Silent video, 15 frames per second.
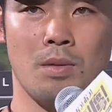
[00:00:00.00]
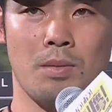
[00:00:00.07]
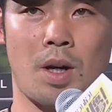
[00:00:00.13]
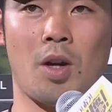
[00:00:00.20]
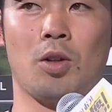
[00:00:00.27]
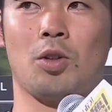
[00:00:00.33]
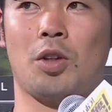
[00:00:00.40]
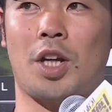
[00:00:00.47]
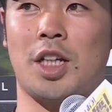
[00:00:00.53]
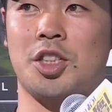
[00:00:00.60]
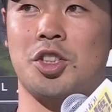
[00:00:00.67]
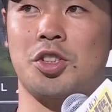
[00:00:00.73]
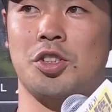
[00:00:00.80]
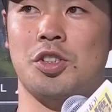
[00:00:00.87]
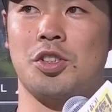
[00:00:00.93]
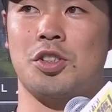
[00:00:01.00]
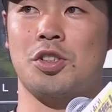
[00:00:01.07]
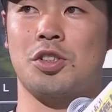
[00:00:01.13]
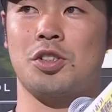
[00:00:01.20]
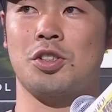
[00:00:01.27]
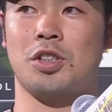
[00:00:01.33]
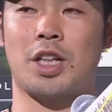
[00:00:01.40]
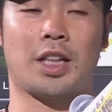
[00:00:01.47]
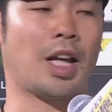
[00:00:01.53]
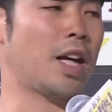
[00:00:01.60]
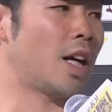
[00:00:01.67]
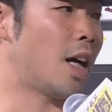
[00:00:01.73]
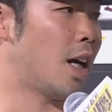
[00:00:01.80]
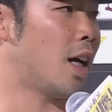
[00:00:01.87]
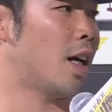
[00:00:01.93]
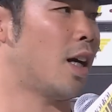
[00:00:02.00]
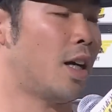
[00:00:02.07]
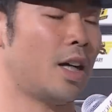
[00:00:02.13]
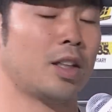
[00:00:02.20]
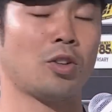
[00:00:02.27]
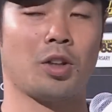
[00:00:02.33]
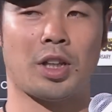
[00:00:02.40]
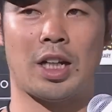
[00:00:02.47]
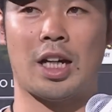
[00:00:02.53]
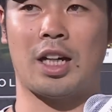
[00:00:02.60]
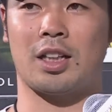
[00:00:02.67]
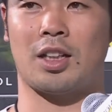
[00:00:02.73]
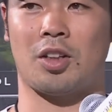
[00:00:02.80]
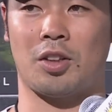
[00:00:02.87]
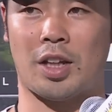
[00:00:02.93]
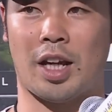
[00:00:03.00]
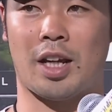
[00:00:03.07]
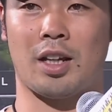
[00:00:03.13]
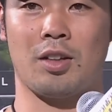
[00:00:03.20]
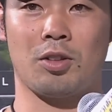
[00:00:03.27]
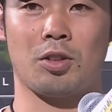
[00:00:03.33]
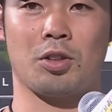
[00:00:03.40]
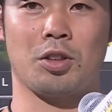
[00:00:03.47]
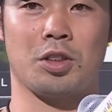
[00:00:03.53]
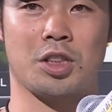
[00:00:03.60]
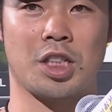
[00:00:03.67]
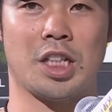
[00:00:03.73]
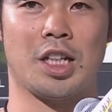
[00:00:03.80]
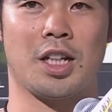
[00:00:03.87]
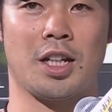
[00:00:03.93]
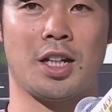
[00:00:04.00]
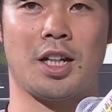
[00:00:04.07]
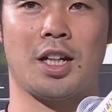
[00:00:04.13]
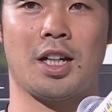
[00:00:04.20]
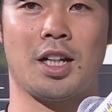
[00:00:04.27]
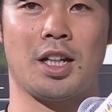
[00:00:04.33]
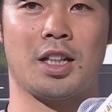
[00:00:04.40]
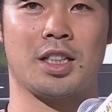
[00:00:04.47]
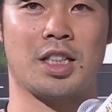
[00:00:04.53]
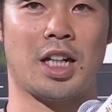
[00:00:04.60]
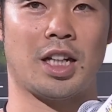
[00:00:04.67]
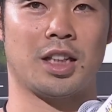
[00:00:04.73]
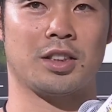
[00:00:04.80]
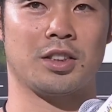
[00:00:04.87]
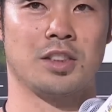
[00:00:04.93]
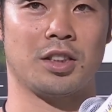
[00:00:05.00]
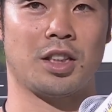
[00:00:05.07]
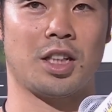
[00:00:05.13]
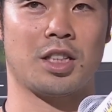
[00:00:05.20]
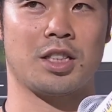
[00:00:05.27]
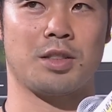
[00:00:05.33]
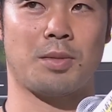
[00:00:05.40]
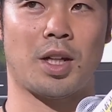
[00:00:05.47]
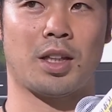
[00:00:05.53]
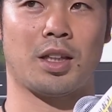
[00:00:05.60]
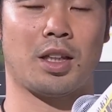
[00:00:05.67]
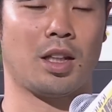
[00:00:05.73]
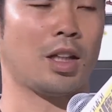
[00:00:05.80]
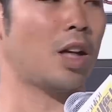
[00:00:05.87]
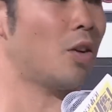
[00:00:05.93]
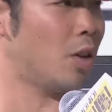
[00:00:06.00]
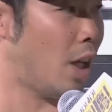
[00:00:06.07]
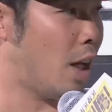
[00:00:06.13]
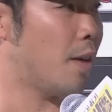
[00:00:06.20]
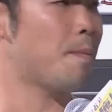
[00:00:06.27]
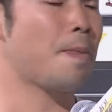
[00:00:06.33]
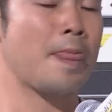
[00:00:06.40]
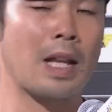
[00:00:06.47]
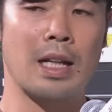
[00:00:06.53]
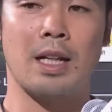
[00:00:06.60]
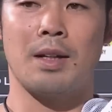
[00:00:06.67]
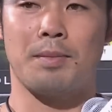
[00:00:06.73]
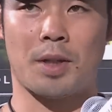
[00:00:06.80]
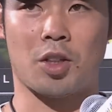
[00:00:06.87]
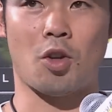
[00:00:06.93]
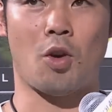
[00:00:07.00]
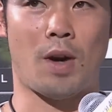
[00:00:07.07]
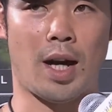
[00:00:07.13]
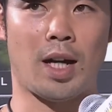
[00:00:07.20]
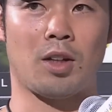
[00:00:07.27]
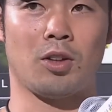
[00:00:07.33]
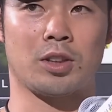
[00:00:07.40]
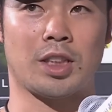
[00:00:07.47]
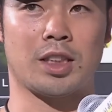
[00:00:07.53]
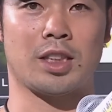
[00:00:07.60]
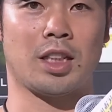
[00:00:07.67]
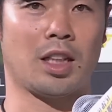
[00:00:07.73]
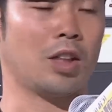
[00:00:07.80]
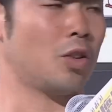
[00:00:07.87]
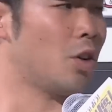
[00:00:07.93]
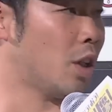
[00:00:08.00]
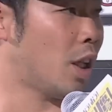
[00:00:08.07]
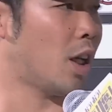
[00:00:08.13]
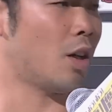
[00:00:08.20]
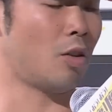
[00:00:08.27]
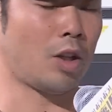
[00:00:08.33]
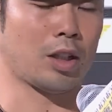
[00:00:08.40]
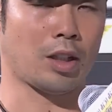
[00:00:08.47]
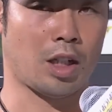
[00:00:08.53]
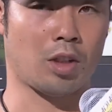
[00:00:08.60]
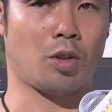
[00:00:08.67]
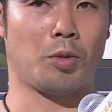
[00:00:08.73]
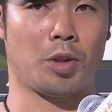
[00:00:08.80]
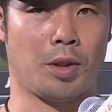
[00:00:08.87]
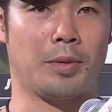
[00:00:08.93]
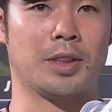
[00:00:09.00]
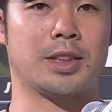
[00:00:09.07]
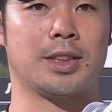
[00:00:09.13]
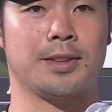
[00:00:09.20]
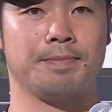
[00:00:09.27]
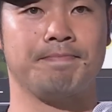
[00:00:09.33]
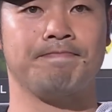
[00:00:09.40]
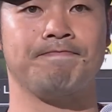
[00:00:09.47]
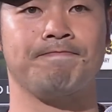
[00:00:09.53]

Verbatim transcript: まあ、本当野手で点が、えー、取れてなかったので、本当苦しい、えー、試合が続いてしまっていたので。まあ今日はあの先制点取れてよかったなと思ってます。